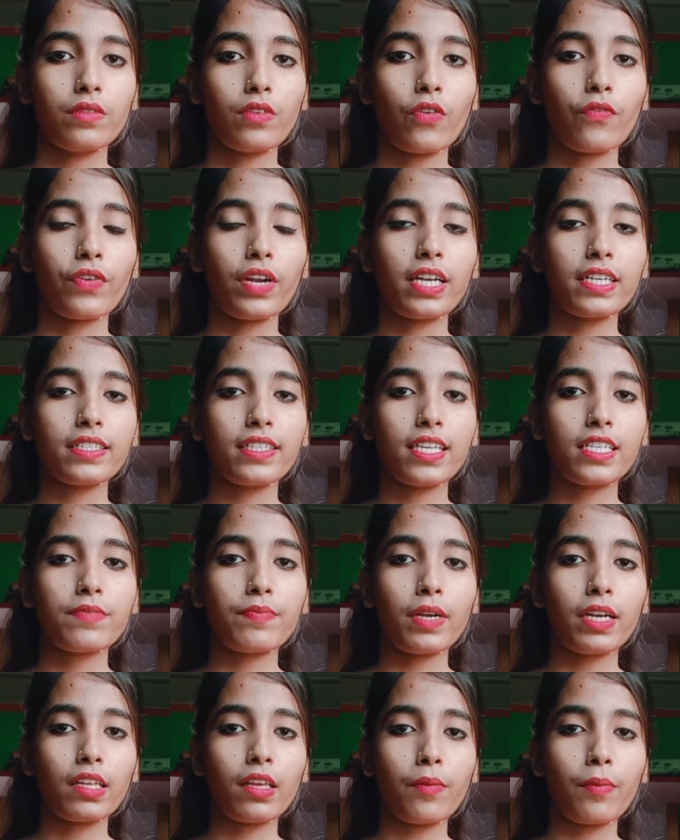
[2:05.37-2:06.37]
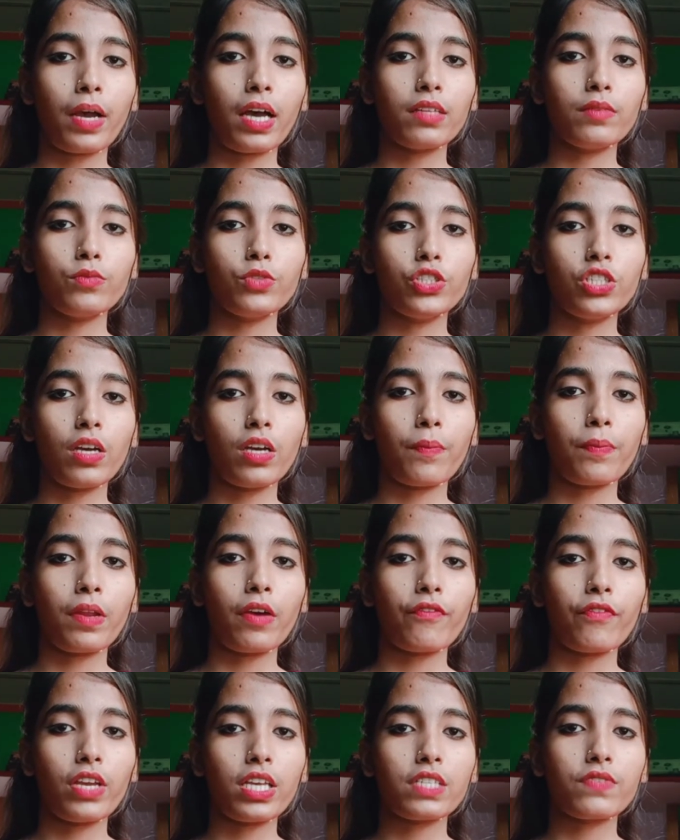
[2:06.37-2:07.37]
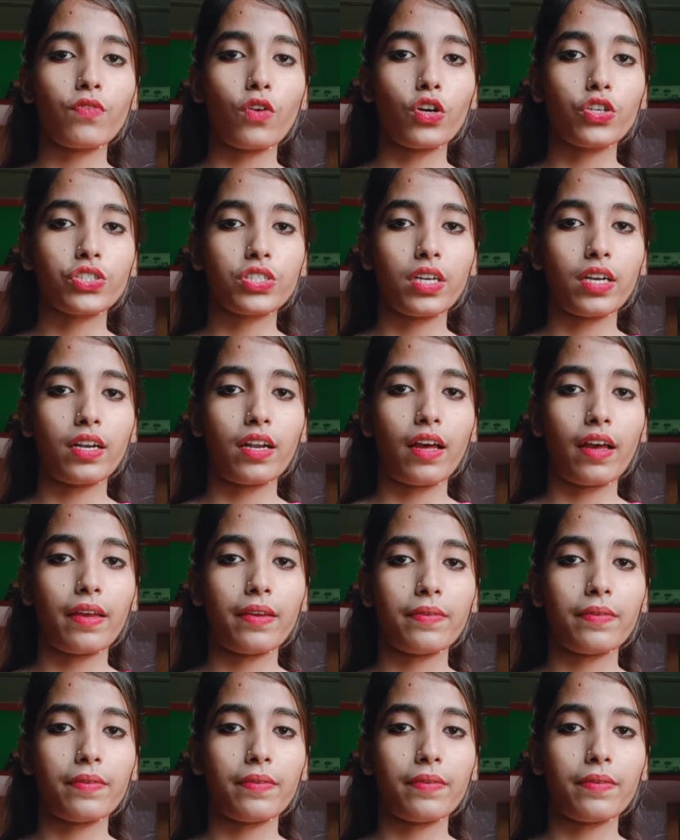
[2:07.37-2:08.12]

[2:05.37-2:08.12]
फ्रेंड्स तो दस मिनट के बाद मुझे अपना फेस वॉश करना है